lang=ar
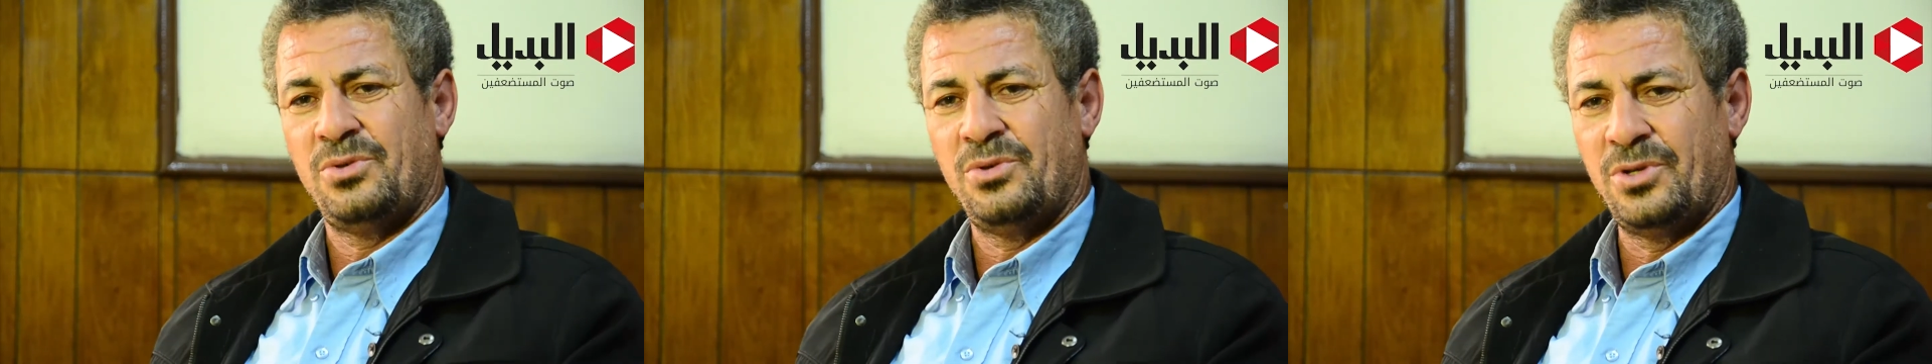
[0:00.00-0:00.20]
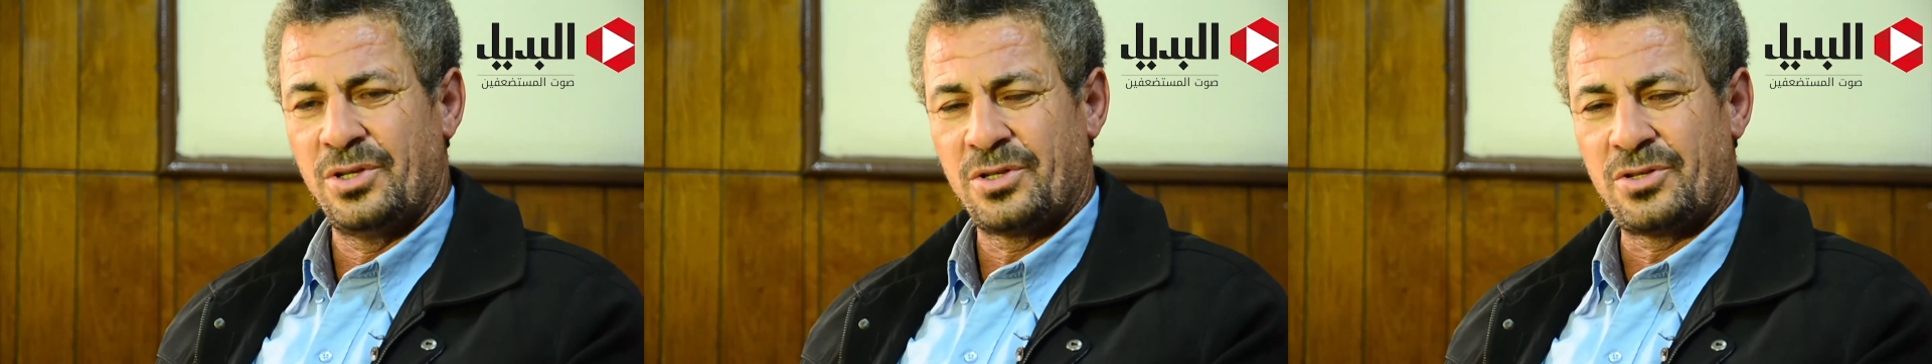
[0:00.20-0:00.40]

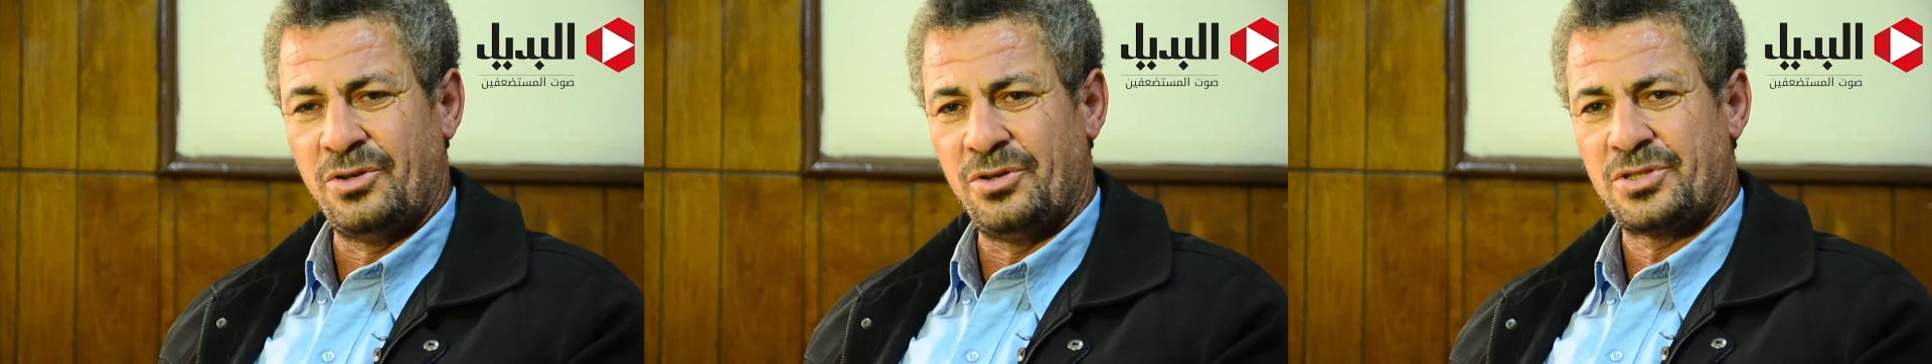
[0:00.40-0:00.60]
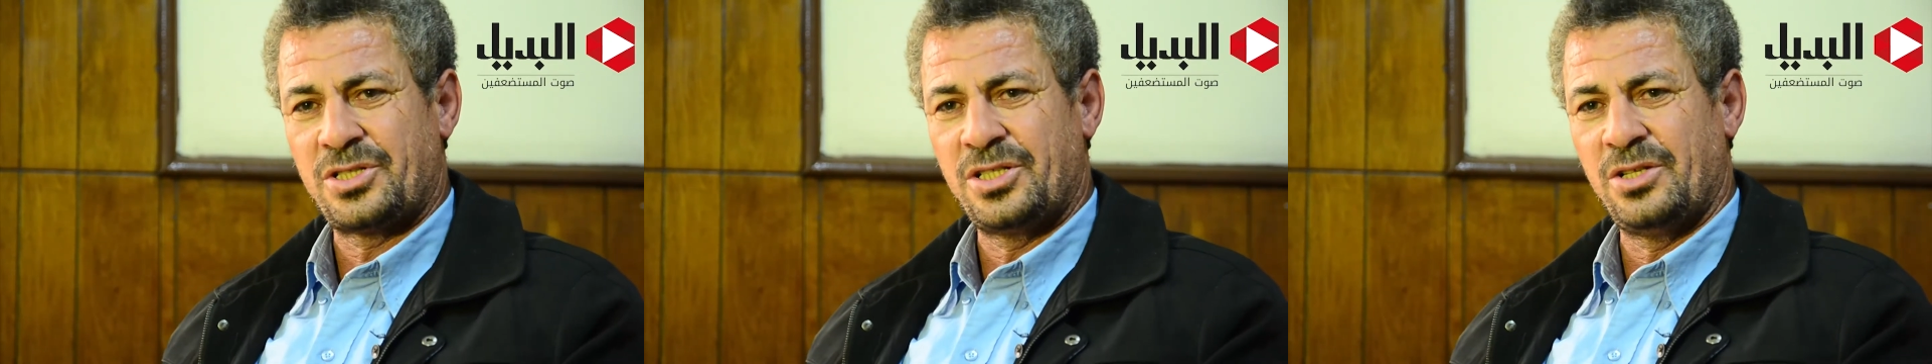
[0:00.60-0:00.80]
له
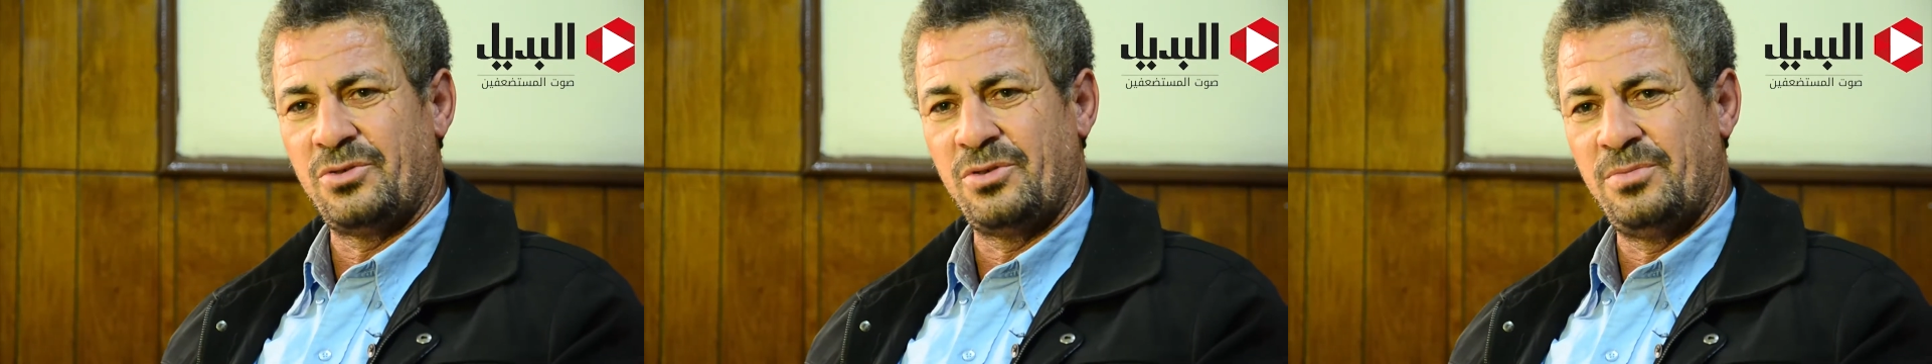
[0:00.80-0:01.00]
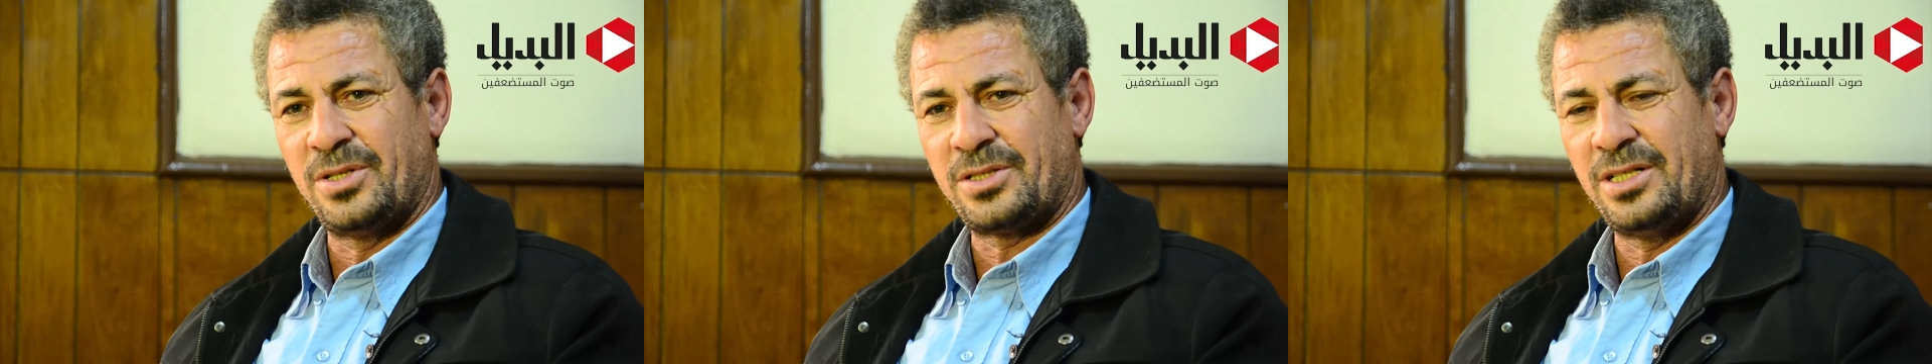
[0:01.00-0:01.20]
الكواسير
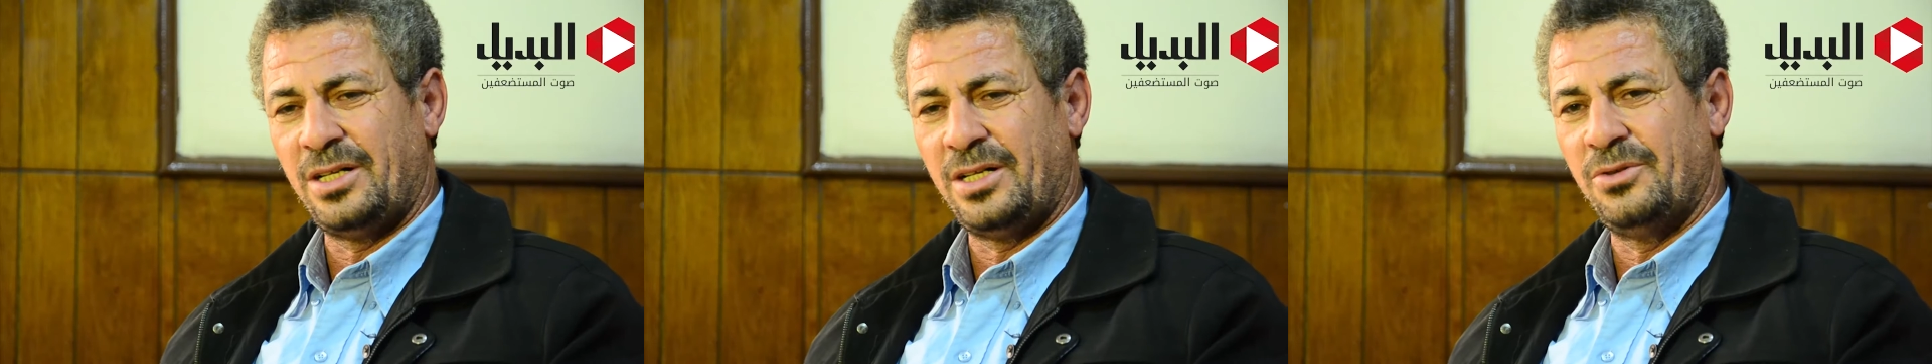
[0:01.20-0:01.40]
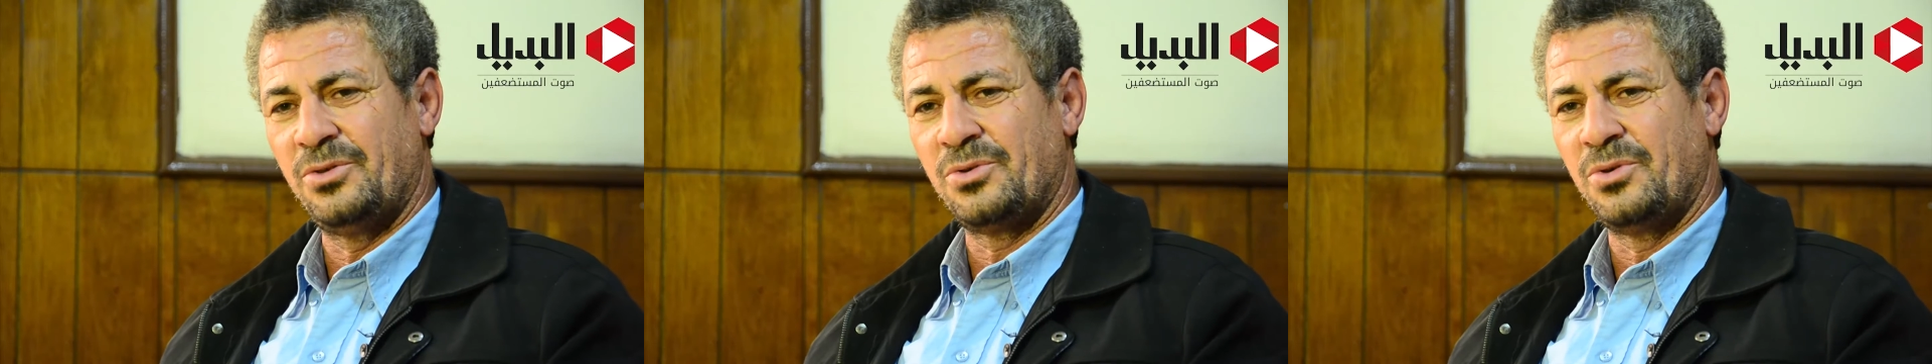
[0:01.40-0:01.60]

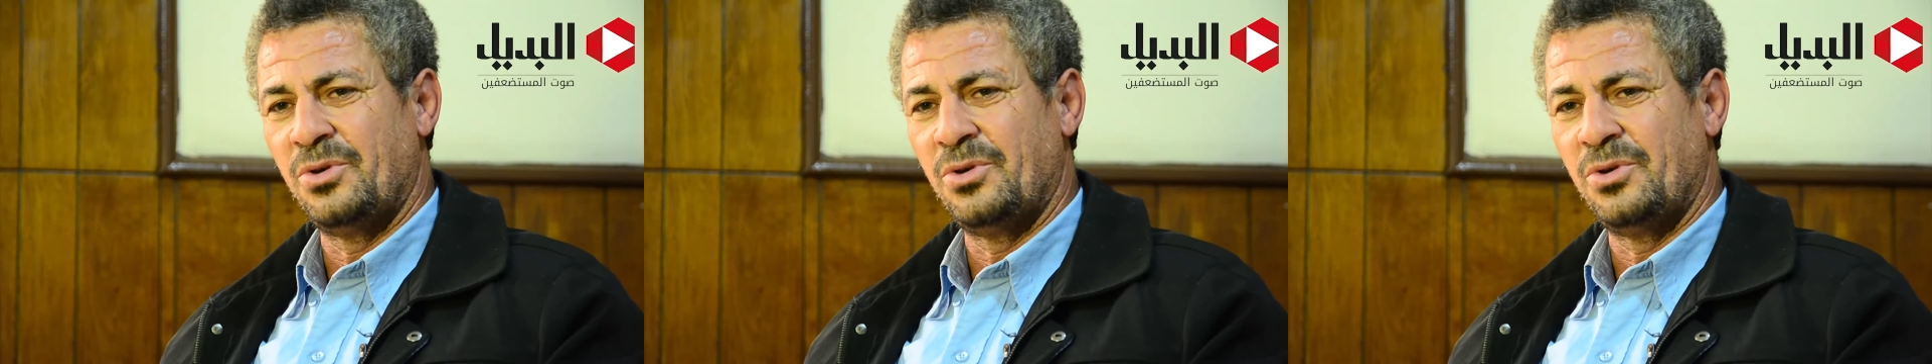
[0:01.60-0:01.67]
والمطار